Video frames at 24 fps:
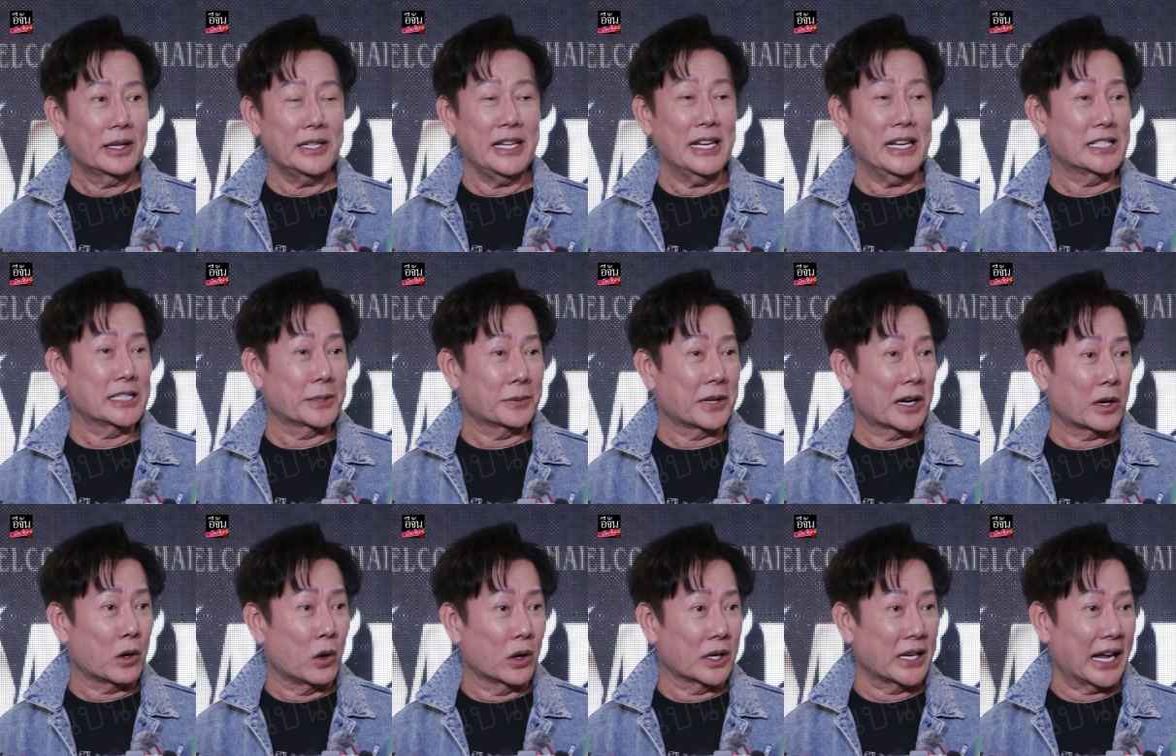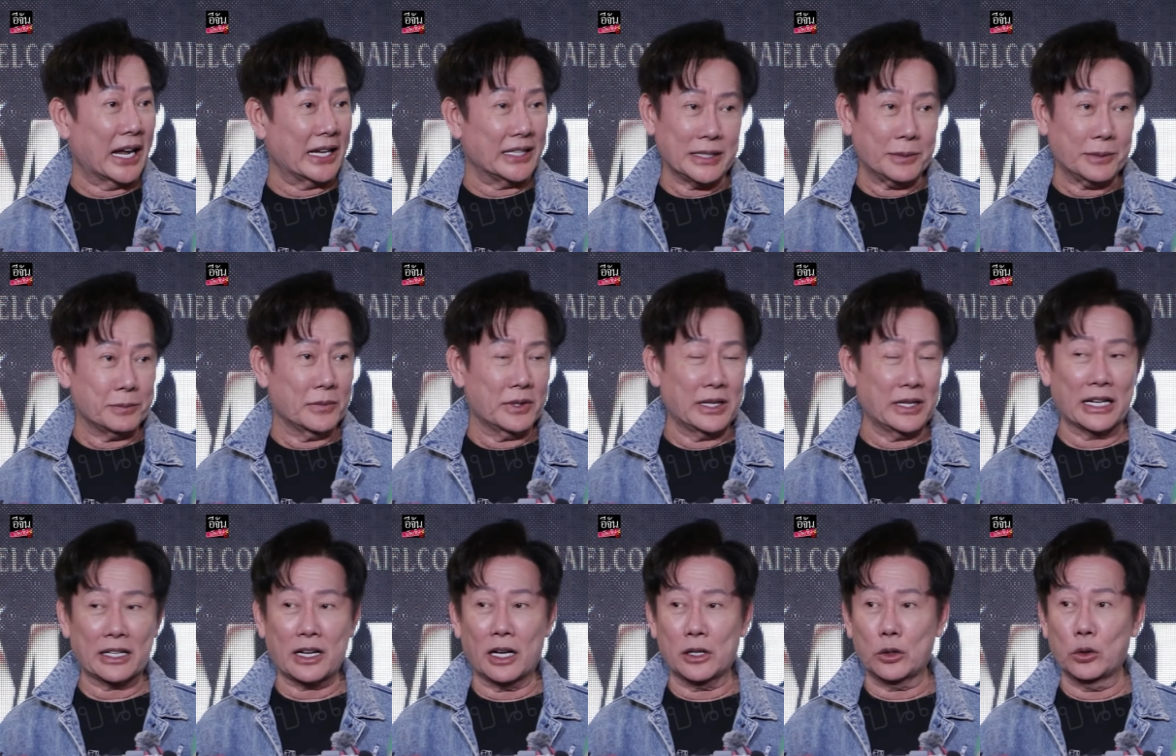ยี่สิบกว่าคนอ่ะ
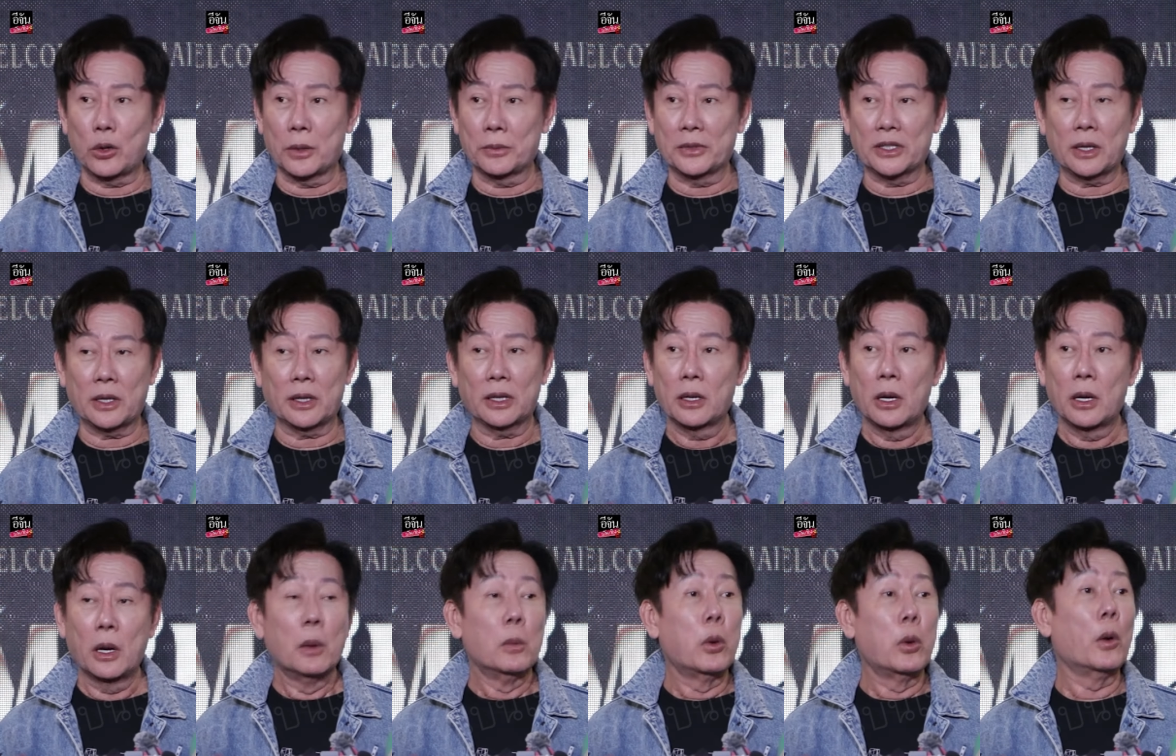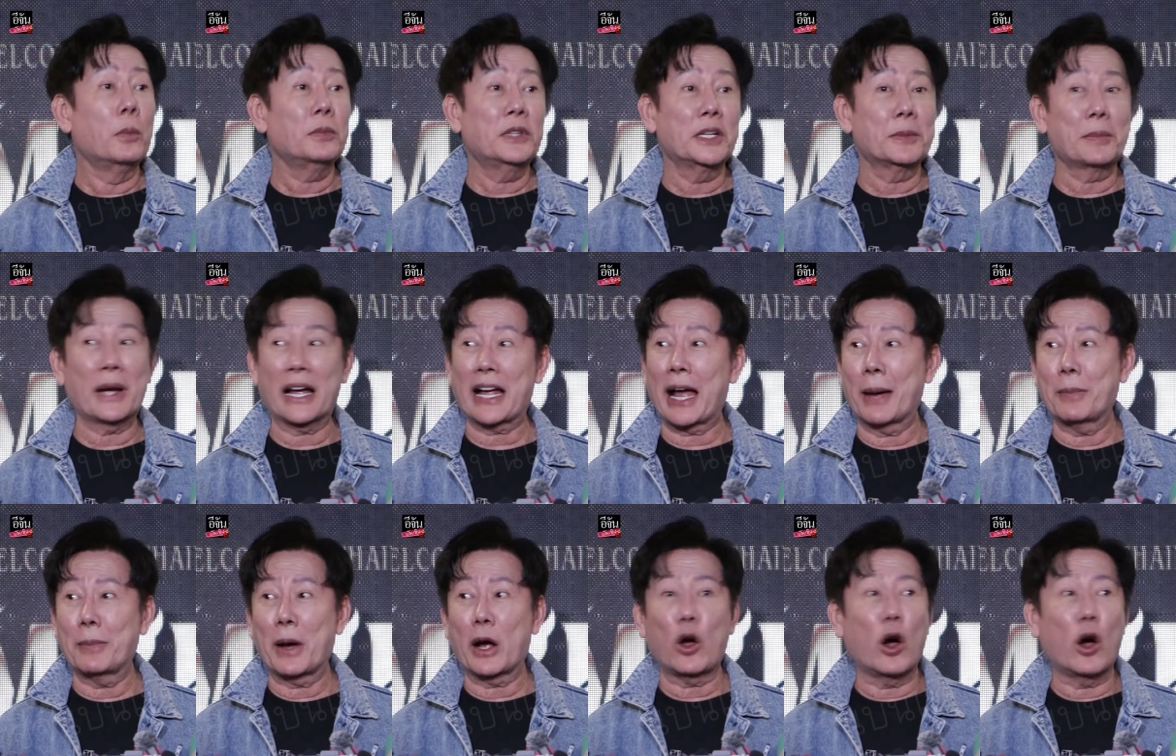แล้วก็รวมผมถึงประ
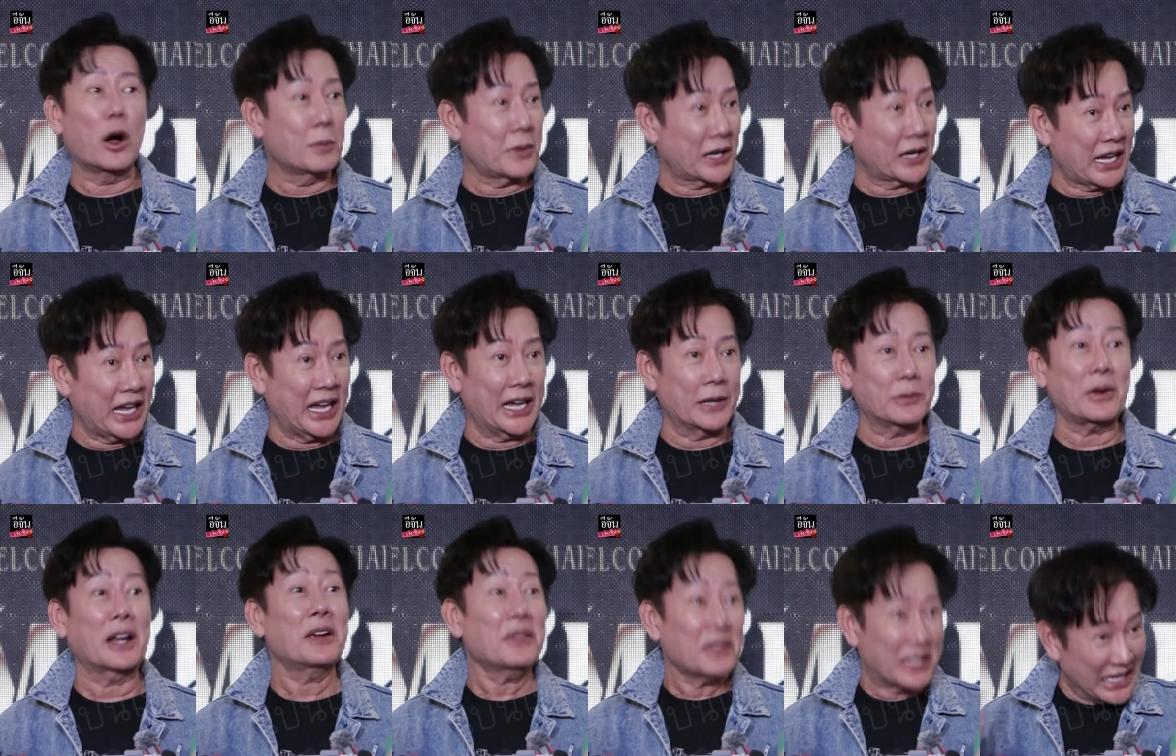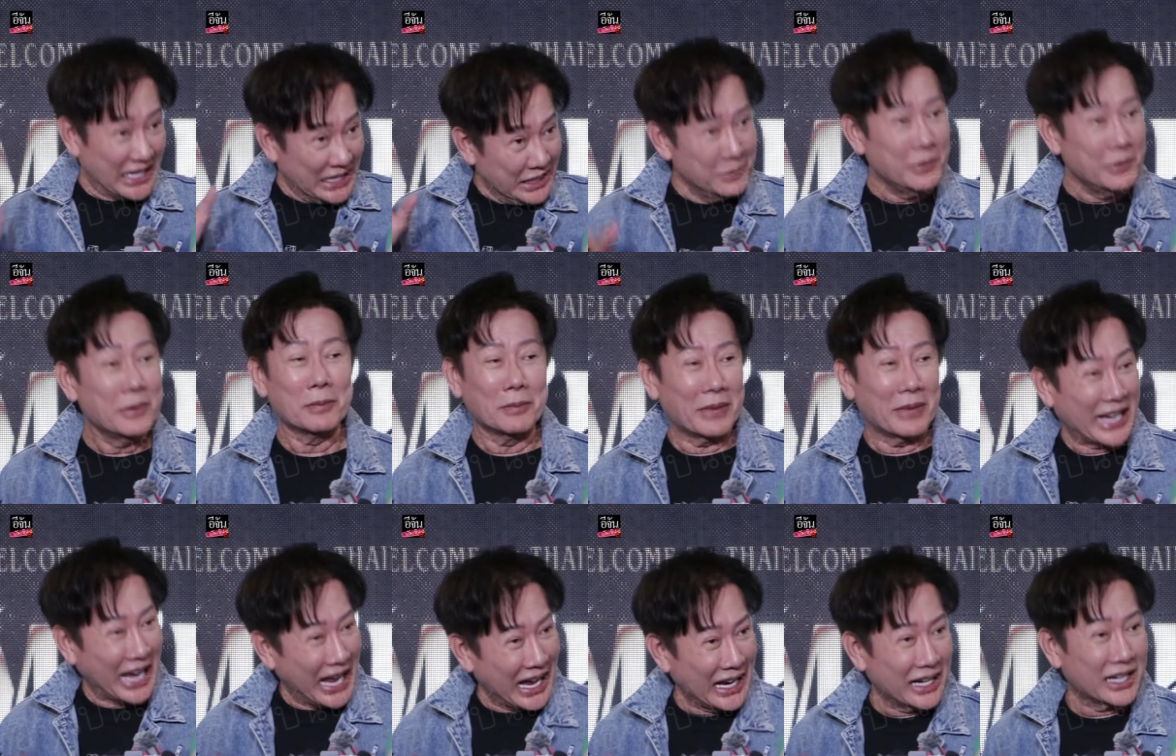คับประคองประเคนว่ากิน
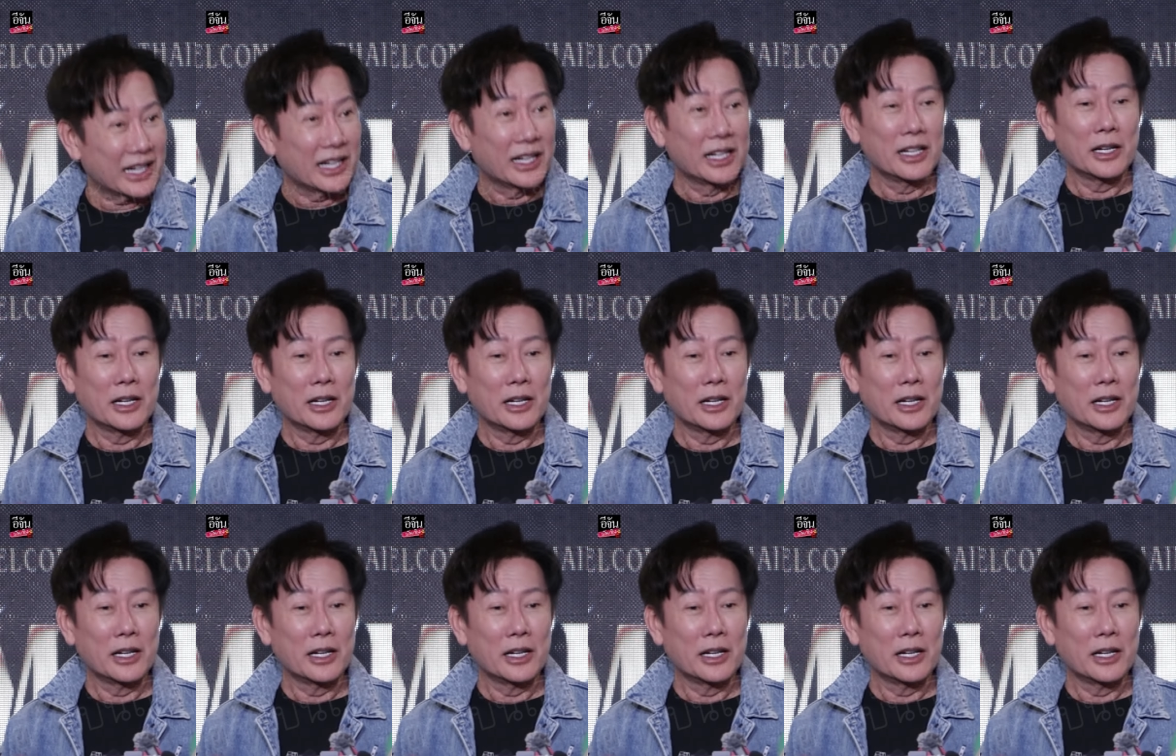มานั่ง